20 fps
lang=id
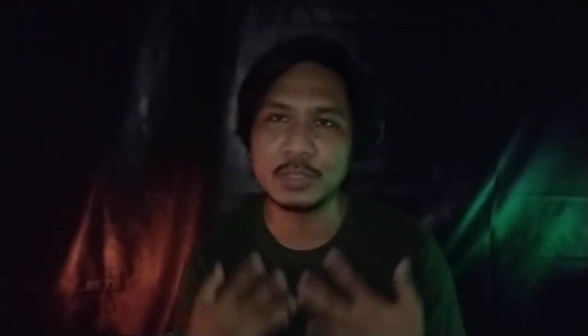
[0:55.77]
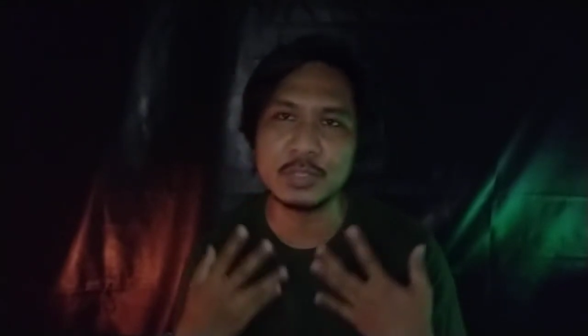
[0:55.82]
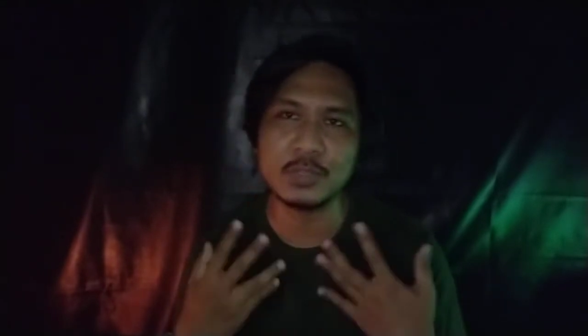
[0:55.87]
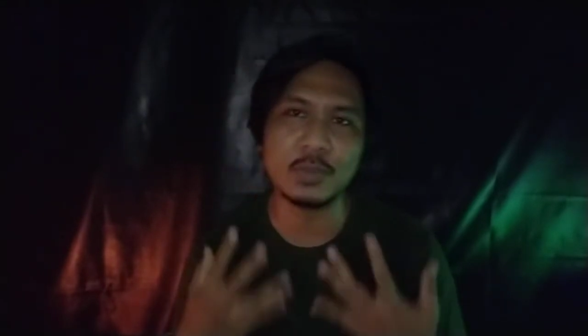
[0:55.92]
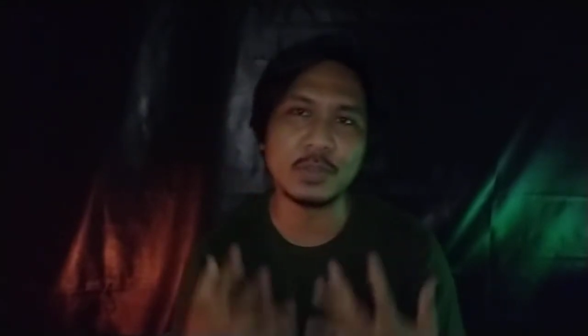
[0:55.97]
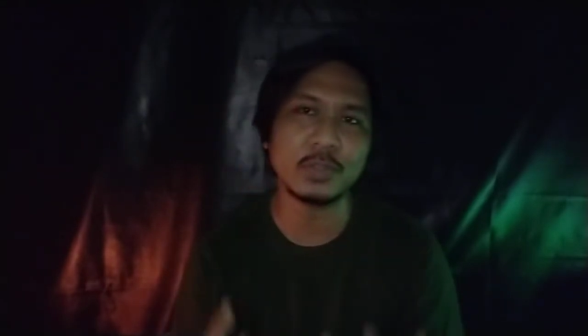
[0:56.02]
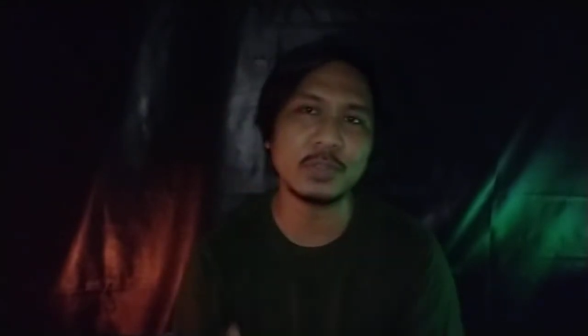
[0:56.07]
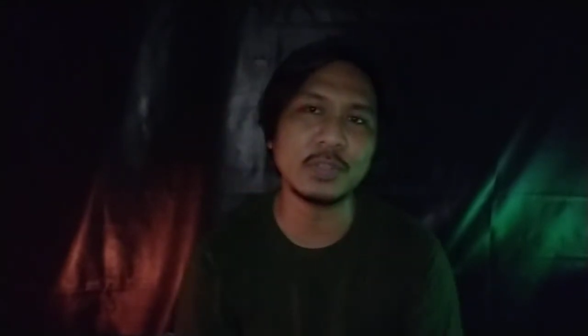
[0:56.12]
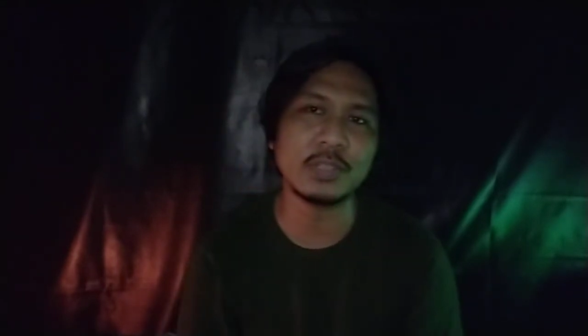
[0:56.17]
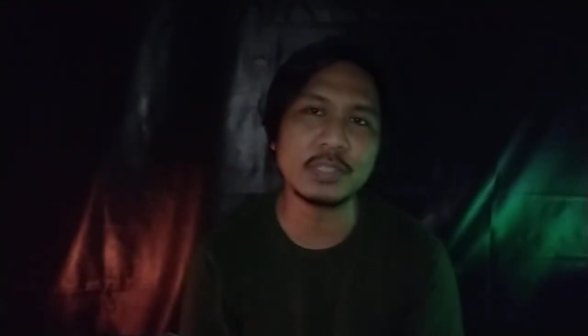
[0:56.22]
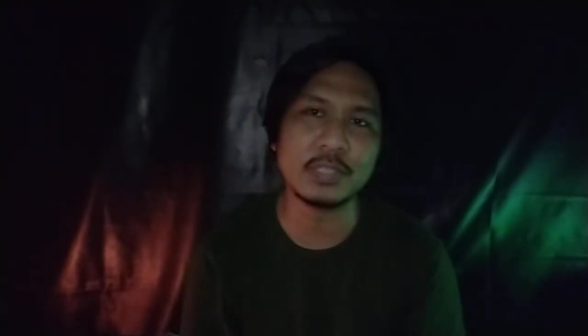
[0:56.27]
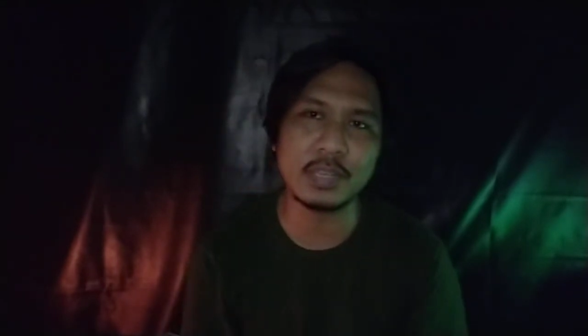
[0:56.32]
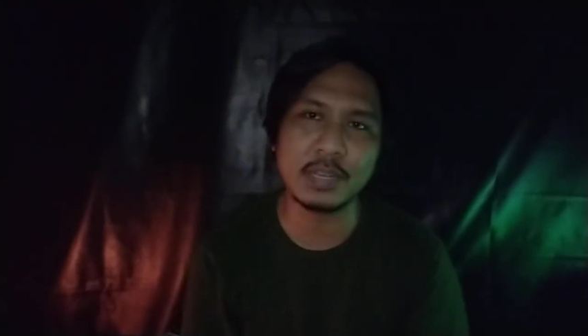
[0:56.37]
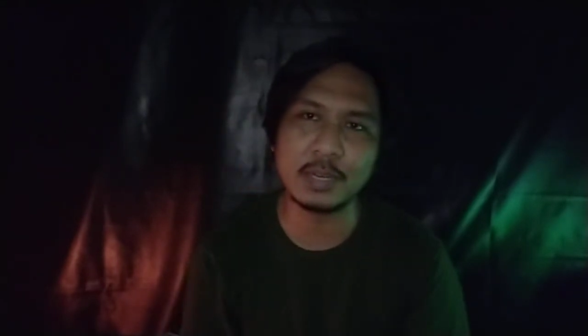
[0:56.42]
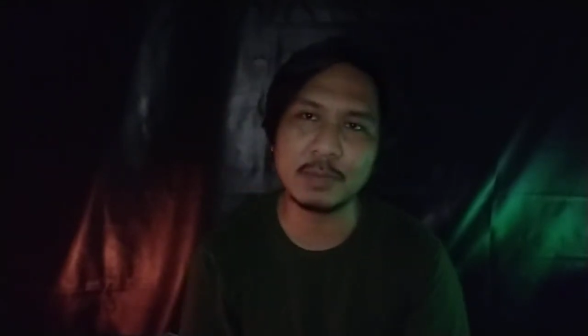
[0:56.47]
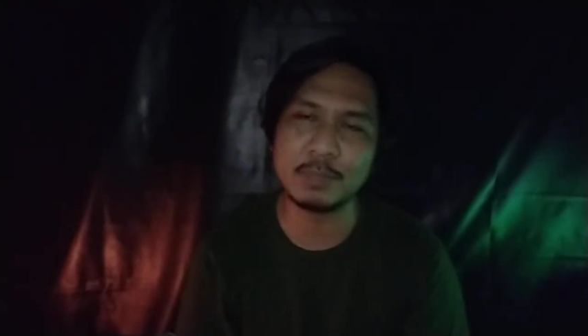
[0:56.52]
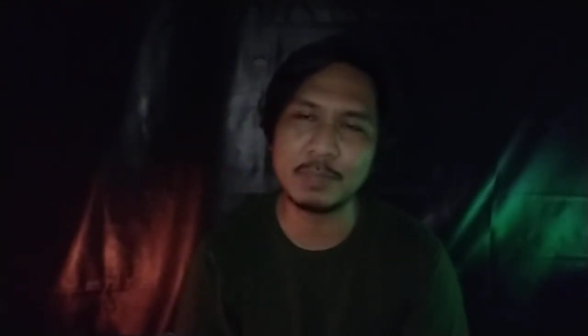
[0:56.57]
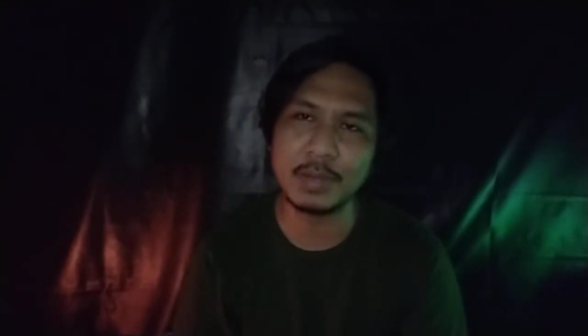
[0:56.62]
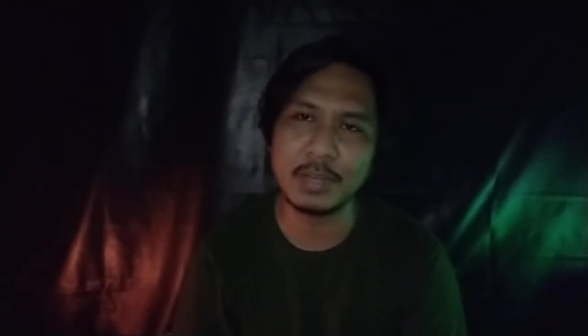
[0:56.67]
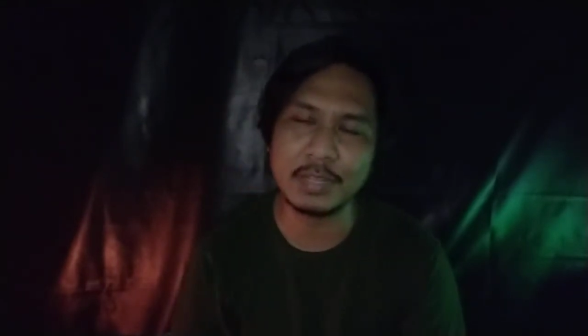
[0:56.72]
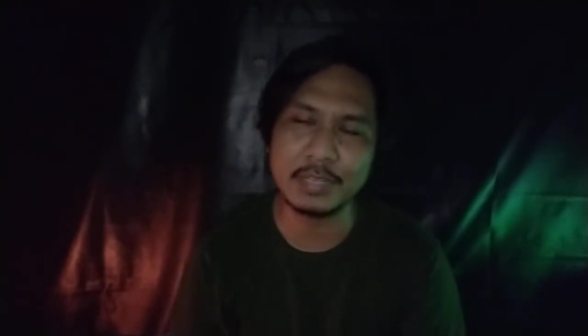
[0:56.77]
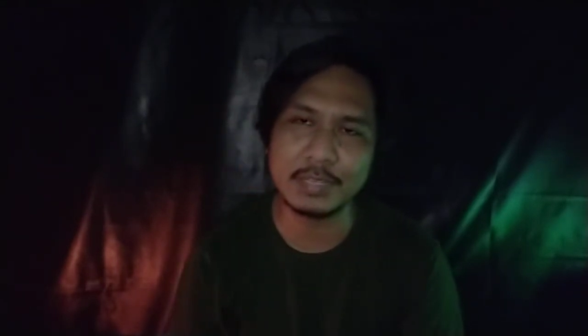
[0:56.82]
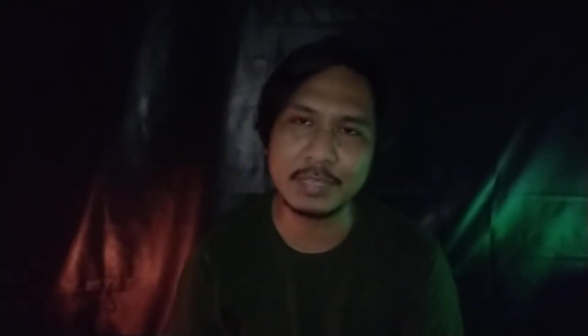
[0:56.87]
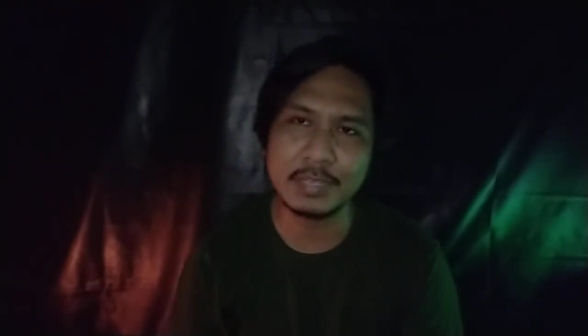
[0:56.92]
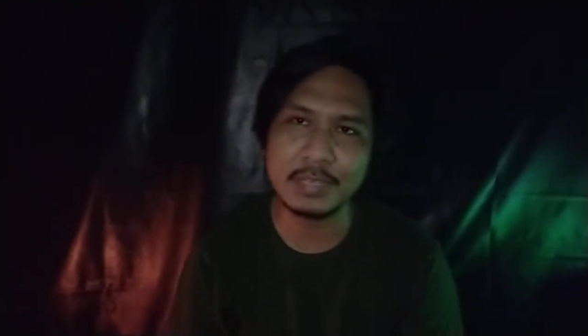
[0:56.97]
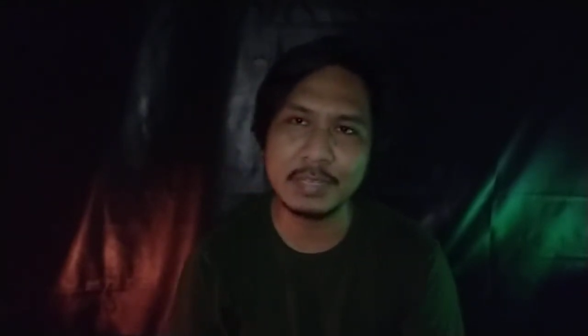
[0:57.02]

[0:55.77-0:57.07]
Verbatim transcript: sesuatu yang sangat baik.